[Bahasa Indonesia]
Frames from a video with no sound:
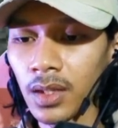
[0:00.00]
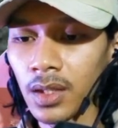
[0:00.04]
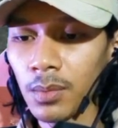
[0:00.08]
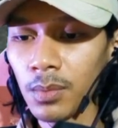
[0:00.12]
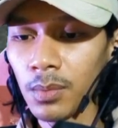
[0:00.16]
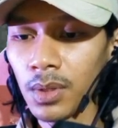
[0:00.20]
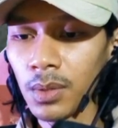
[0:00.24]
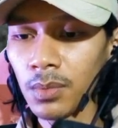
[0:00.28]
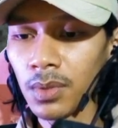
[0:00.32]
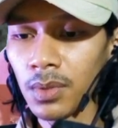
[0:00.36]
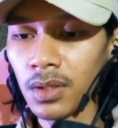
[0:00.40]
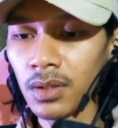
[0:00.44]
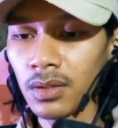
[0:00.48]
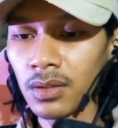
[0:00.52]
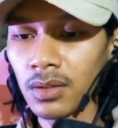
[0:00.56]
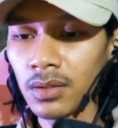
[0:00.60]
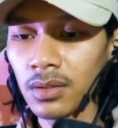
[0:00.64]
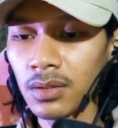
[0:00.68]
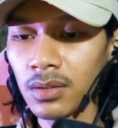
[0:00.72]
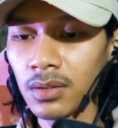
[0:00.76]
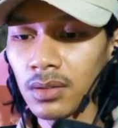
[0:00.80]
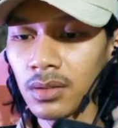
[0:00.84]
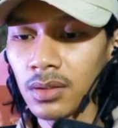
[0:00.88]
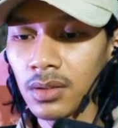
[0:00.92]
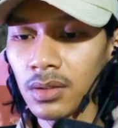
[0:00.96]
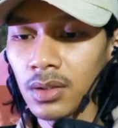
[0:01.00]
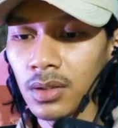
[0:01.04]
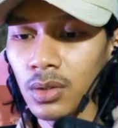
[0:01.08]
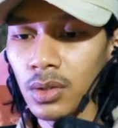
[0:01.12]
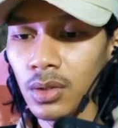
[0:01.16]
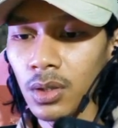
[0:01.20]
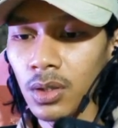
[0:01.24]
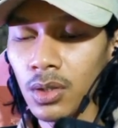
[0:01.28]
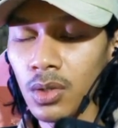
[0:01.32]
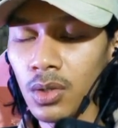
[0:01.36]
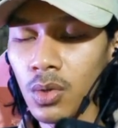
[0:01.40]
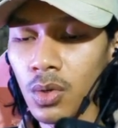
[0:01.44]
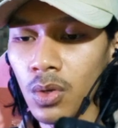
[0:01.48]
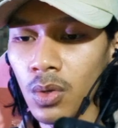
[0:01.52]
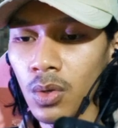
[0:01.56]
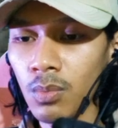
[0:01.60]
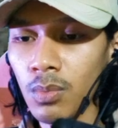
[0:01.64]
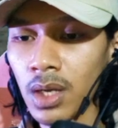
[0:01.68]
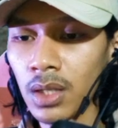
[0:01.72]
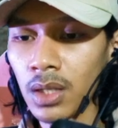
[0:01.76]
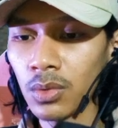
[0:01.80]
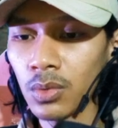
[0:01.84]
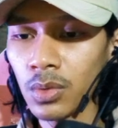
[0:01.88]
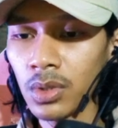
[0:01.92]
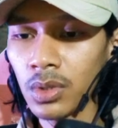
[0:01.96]
Teman-teman, ngedorong
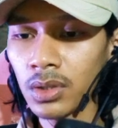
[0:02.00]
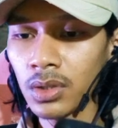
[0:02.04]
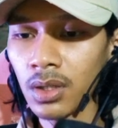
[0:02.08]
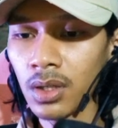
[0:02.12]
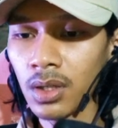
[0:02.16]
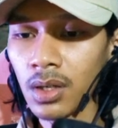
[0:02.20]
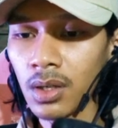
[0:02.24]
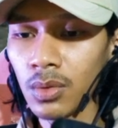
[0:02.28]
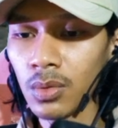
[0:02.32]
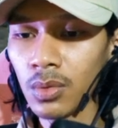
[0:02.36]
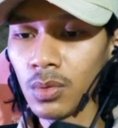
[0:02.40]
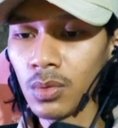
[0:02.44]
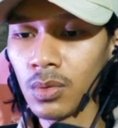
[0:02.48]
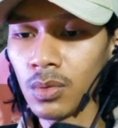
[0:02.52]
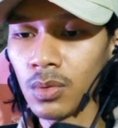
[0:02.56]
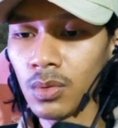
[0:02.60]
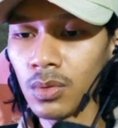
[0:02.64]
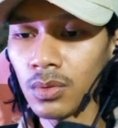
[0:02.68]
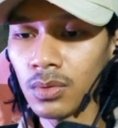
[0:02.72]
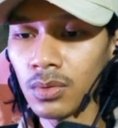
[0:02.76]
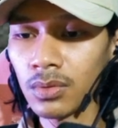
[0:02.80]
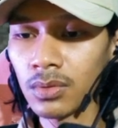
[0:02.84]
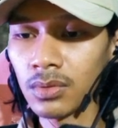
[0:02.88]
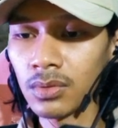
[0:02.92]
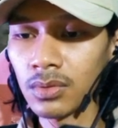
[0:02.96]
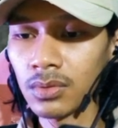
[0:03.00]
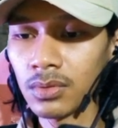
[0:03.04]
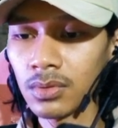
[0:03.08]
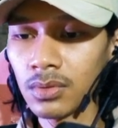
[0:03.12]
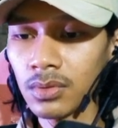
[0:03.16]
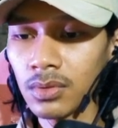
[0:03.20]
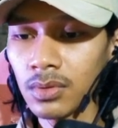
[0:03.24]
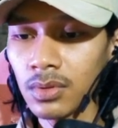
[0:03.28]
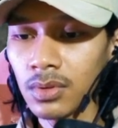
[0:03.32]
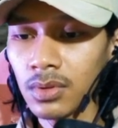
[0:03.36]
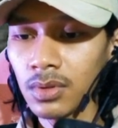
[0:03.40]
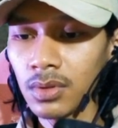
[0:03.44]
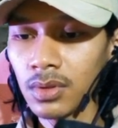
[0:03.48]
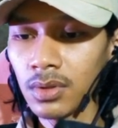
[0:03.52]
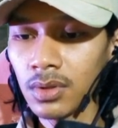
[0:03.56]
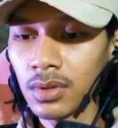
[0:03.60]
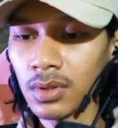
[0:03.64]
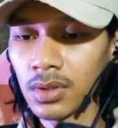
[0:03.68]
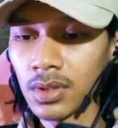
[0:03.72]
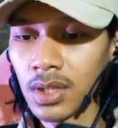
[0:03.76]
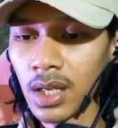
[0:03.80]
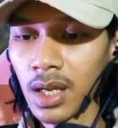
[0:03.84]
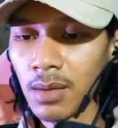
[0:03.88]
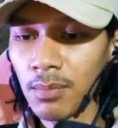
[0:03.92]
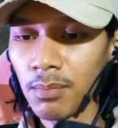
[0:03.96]
batu itu terlalu
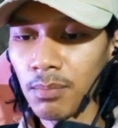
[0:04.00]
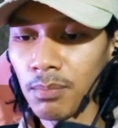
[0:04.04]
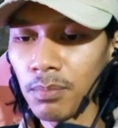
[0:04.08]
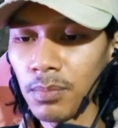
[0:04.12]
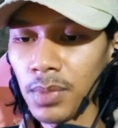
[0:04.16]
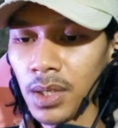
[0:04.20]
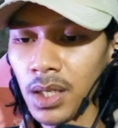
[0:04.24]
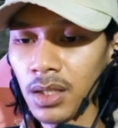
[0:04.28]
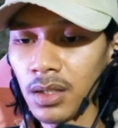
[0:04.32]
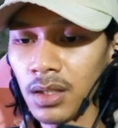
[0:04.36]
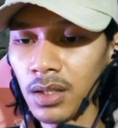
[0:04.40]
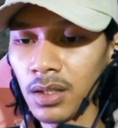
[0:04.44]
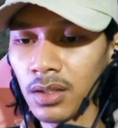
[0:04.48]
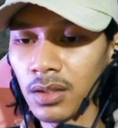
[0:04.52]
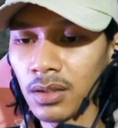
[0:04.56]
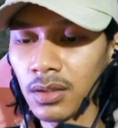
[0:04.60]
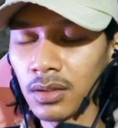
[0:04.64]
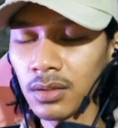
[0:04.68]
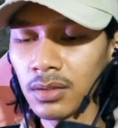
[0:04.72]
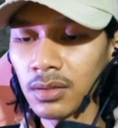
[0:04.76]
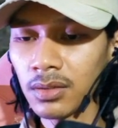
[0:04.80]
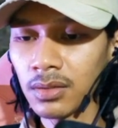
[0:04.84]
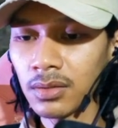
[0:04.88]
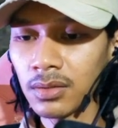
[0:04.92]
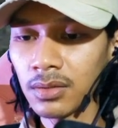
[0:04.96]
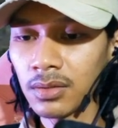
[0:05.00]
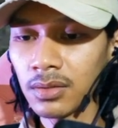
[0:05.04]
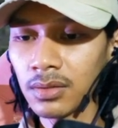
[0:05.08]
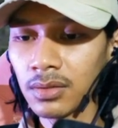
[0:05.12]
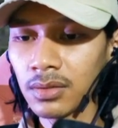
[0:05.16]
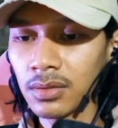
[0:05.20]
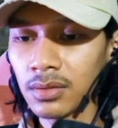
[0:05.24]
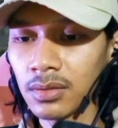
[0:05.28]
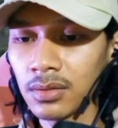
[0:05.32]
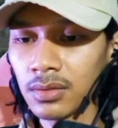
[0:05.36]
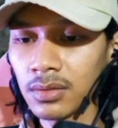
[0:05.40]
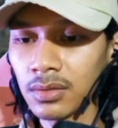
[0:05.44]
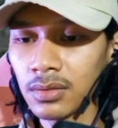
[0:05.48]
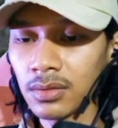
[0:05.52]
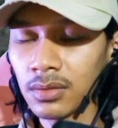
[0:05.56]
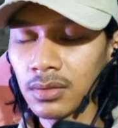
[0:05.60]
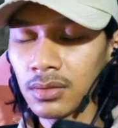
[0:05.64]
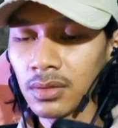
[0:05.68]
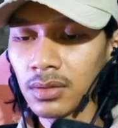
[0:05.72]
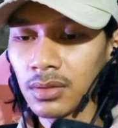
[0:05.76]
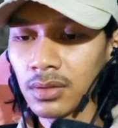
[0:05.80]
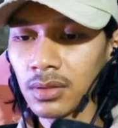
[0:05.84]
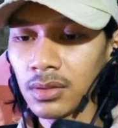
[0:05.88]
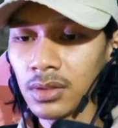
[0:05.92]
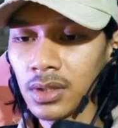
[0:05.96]
samping nih.
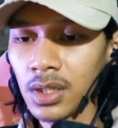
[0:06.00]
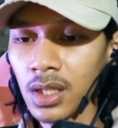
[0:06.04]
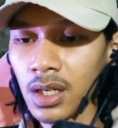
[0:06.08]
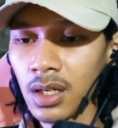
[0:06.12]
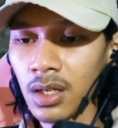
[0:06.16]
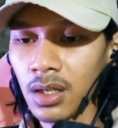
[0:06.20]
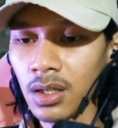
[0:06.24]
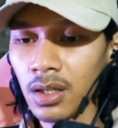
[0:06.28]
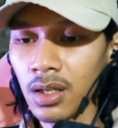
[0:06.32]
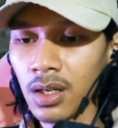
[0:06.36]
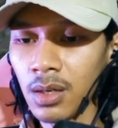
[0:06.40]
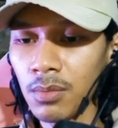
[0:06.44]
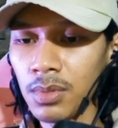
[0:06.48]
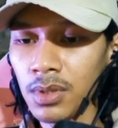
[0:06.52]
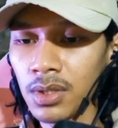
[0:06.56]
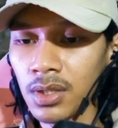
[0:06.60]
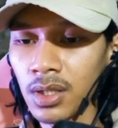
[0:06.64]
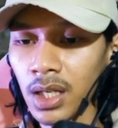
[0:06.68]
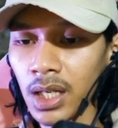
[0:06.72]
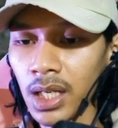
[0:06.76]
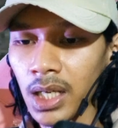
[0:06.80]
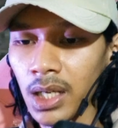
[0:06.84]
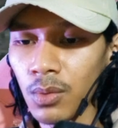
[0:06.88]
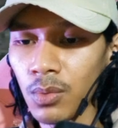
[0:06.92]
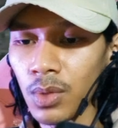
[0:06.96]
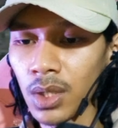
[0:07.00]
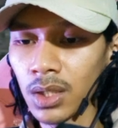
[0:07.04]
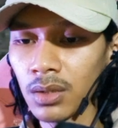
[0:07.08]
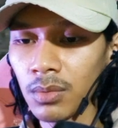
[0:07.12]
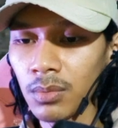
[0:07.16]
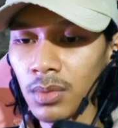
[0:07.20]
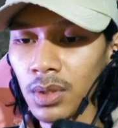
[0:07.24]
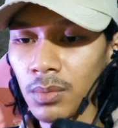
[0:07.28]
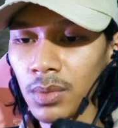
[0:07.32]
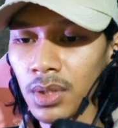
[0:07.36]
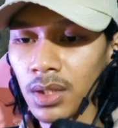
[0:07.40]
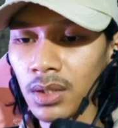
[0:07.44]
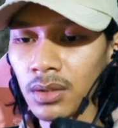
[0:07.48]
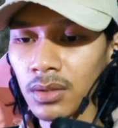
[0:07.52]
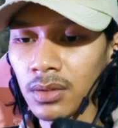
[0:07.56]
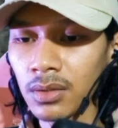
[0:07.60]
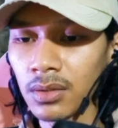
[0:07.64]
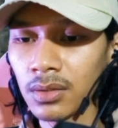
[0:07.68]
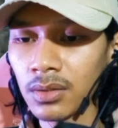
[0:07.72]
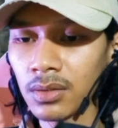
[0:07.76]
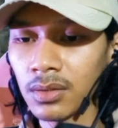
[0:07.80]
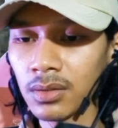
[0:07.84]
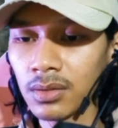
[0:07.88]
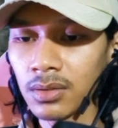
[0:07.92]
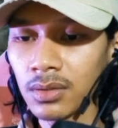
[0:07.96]
Ya, nggak bisa lewat, teman-teman.
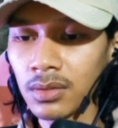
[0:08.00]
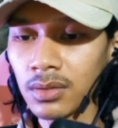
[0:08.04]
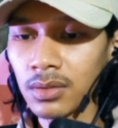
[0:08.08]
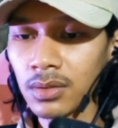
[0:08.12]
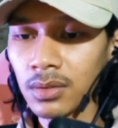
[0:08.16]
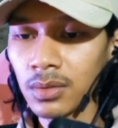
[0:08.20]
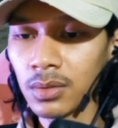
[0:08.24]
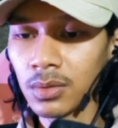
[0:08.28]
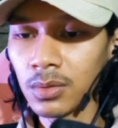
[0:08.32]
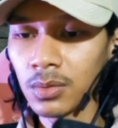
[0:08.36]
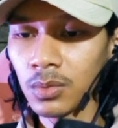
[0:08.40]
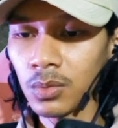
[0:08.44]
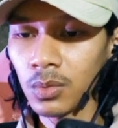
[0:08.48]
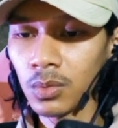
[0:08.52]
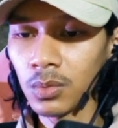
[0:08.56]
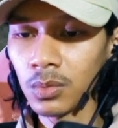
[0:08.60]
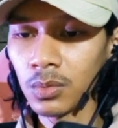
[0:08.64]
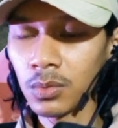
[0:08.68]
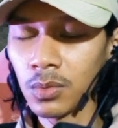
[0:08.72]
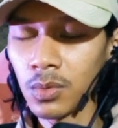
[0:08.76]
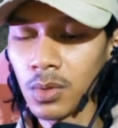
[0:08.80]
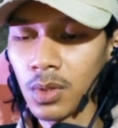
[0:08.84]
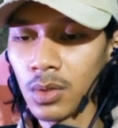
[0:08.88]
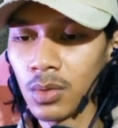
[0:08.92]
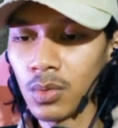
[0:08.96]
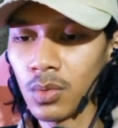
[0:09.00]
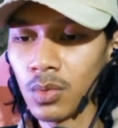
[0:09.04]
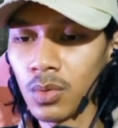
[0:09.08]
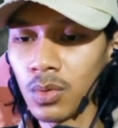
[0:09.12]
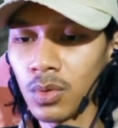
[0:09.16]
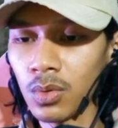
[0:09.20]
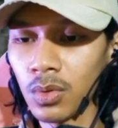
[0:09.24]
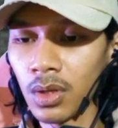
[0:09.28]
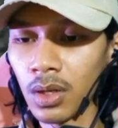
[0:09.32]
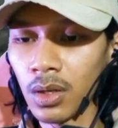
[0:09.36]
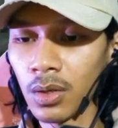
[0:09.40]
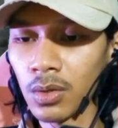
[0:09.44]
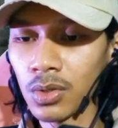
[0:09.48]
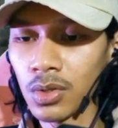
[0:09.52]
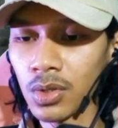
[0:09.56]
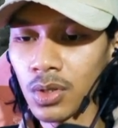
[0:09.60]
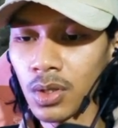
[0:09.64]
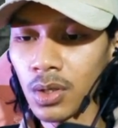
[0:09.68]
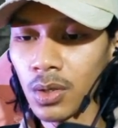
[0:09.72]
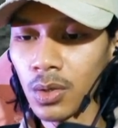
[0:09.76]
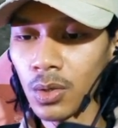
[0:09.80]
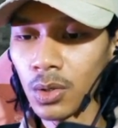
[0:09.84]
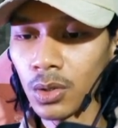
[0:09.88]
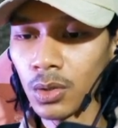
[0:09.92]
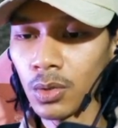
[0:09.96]
Waduh, harus
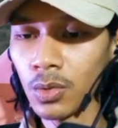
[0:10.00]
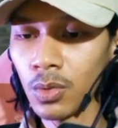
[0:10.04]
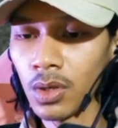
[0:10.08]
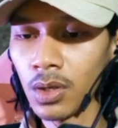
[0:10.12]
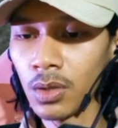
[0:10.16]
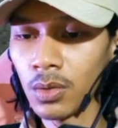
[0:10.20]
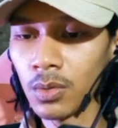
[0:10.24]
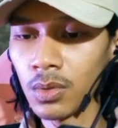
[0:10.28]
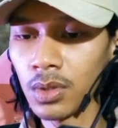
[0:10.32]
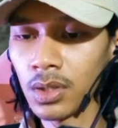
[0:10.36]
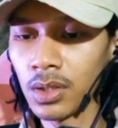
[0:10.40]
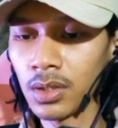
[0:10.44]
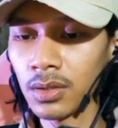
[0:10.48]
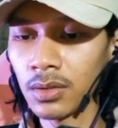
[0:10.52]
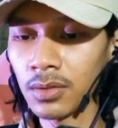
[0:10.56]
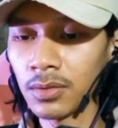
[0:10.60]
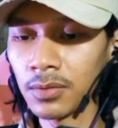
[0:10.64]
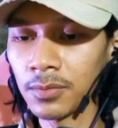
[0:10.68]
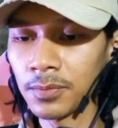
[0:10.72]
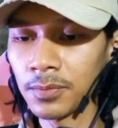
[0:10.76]
ngelot dong aku nih.